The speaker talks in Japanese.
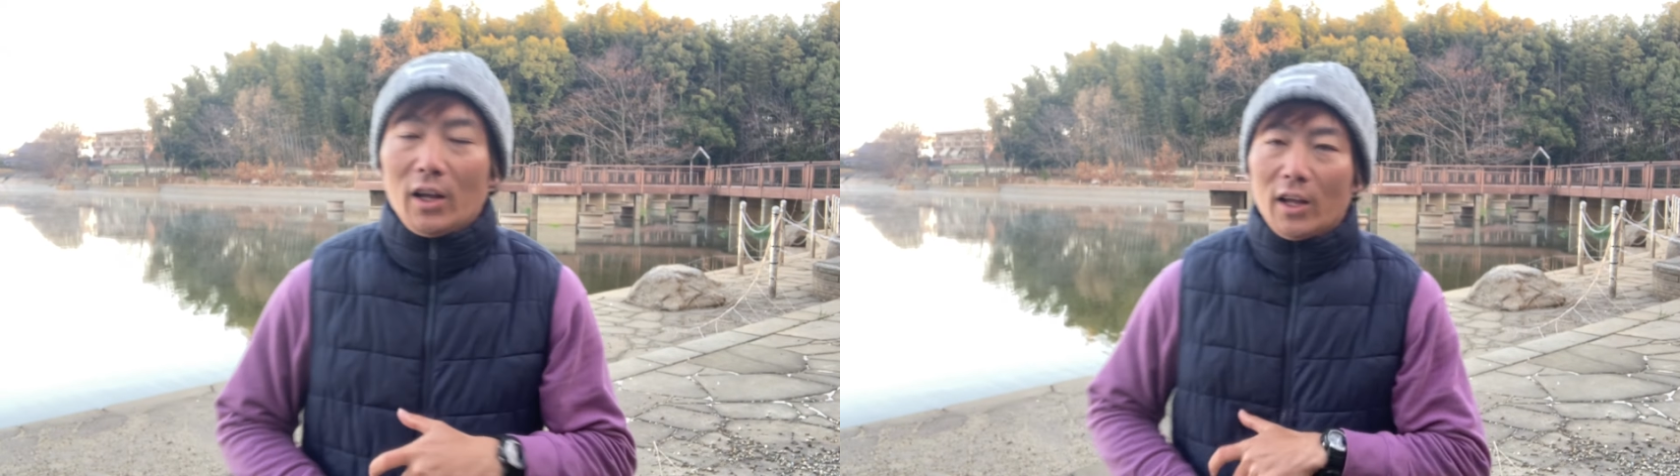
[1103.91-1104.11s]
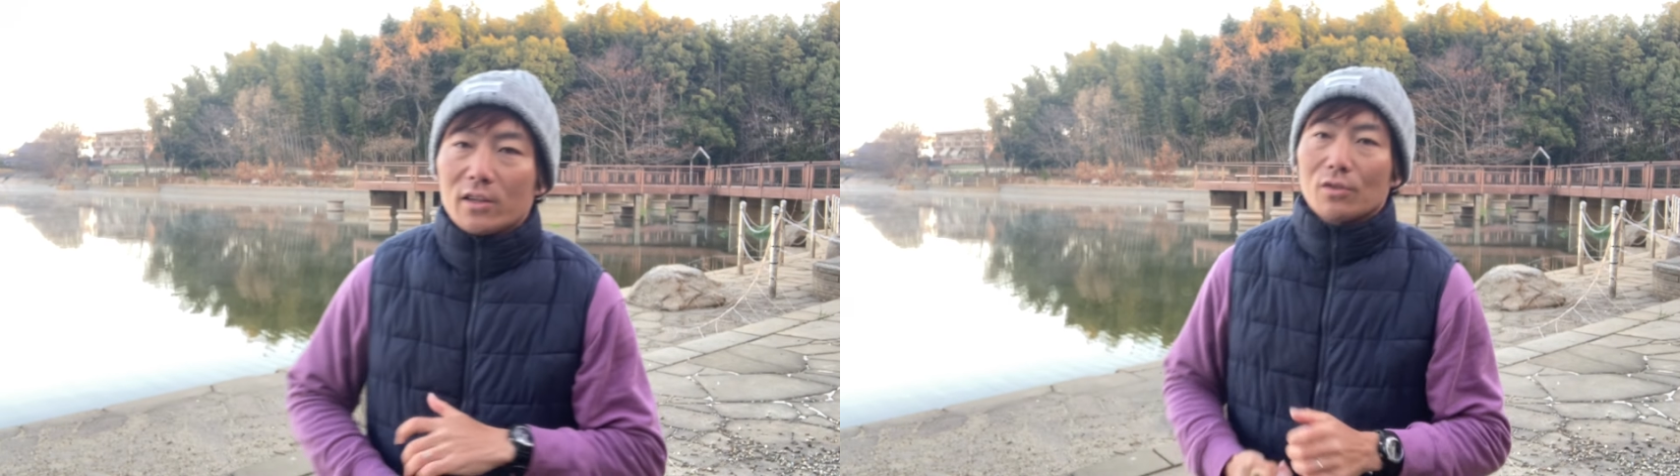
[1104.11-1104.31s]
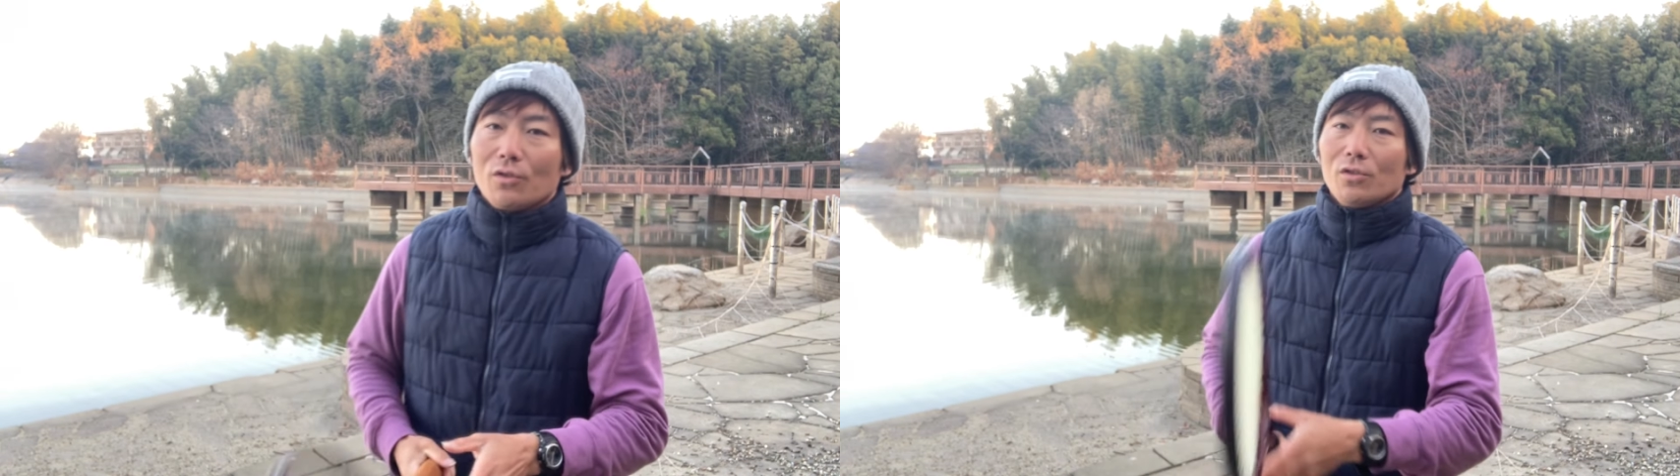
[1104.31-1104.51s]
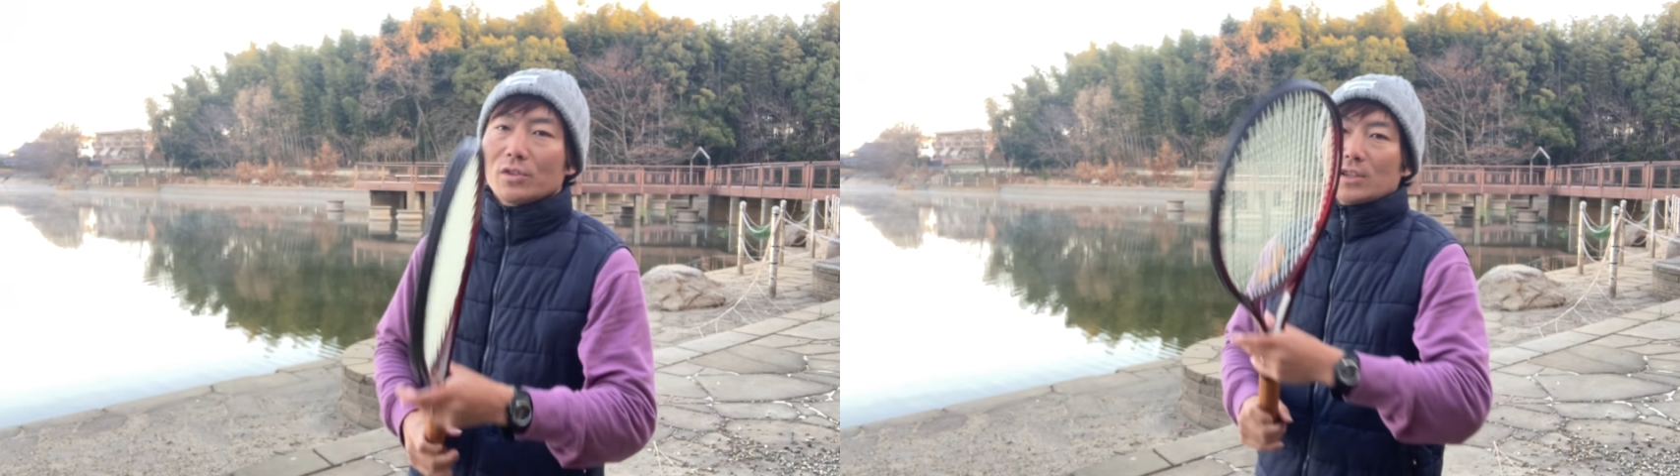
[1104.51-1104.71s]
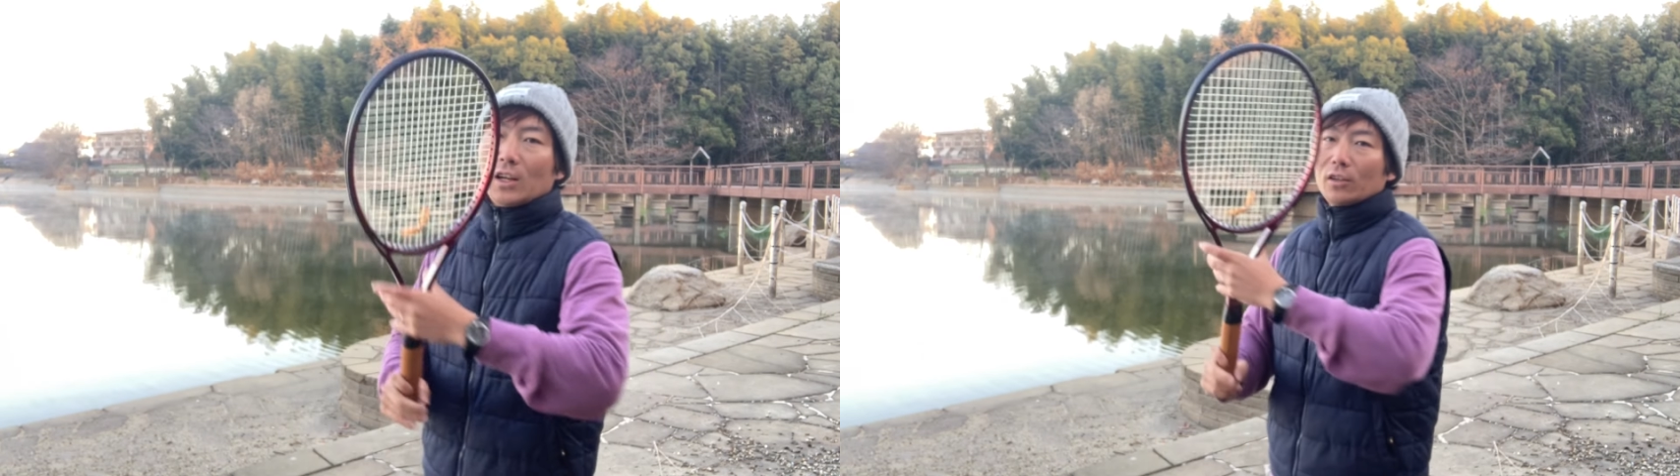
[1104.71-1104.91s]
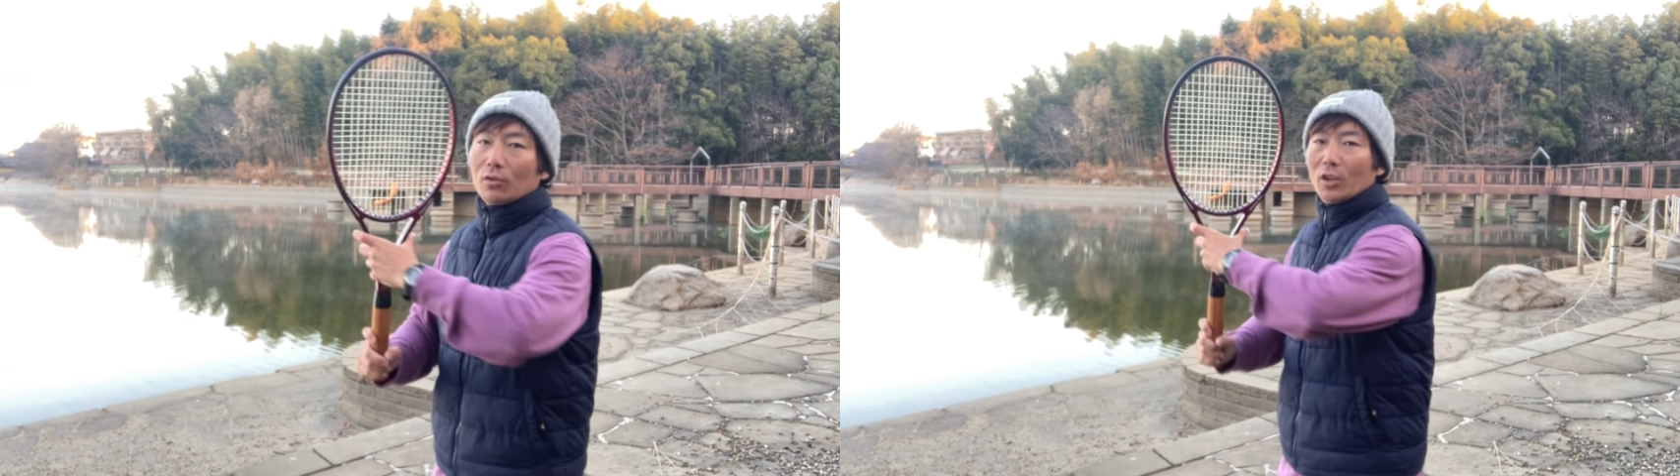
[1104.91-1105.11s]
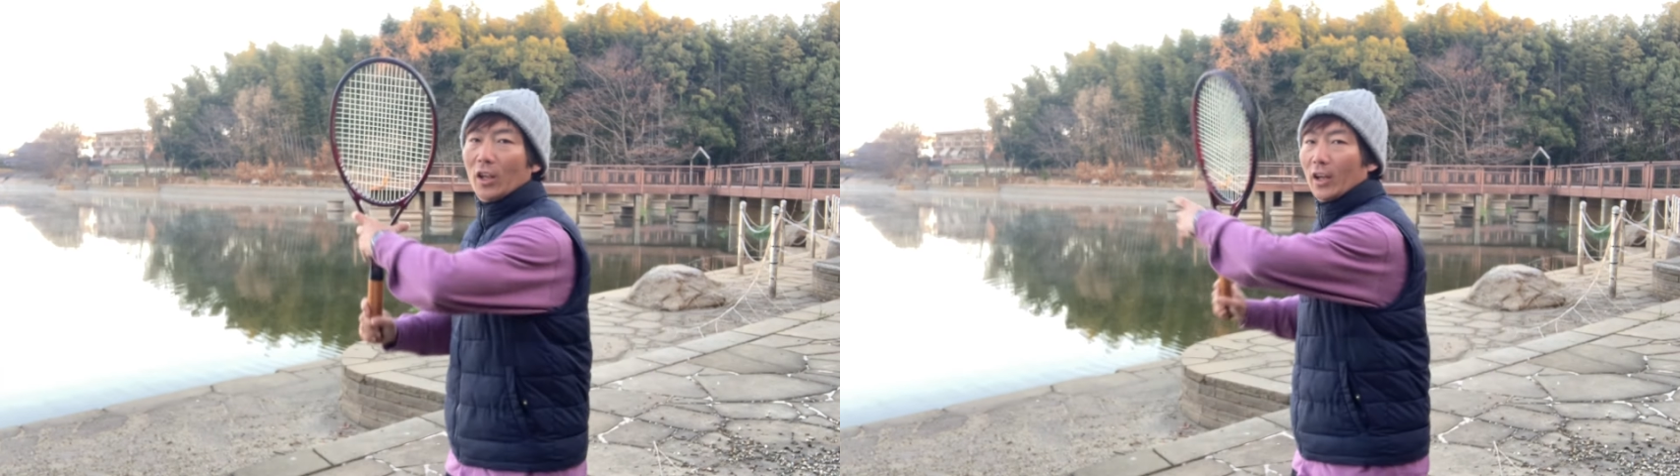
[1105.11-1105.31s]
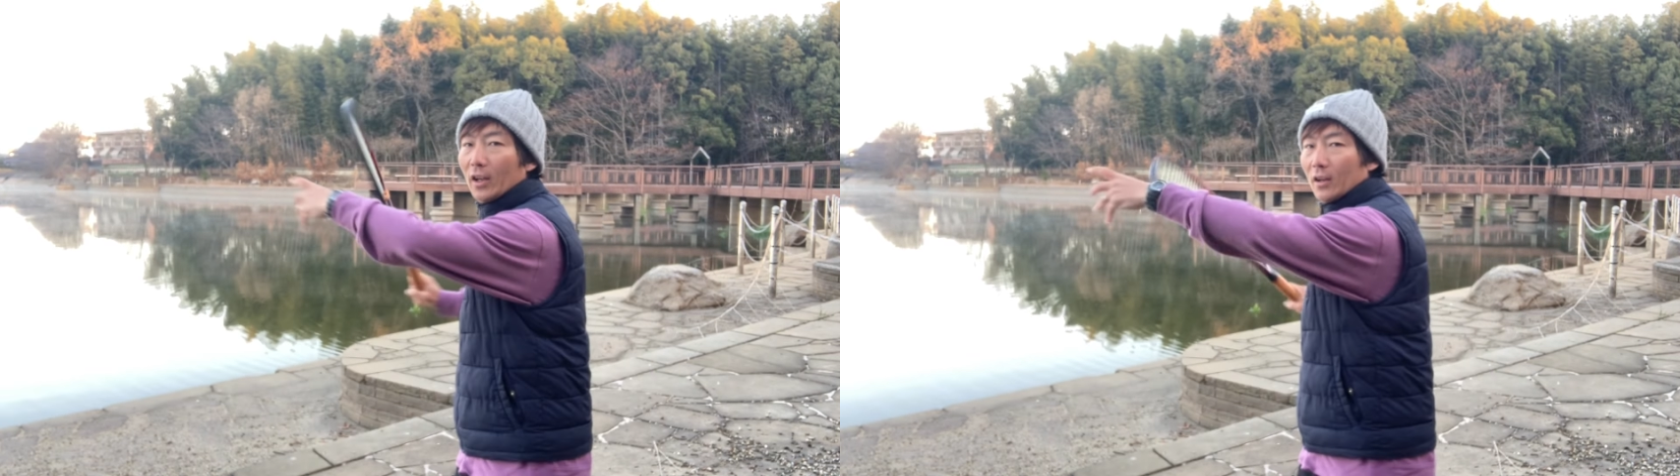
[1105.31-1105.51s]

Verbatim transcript: えー、そのスタートで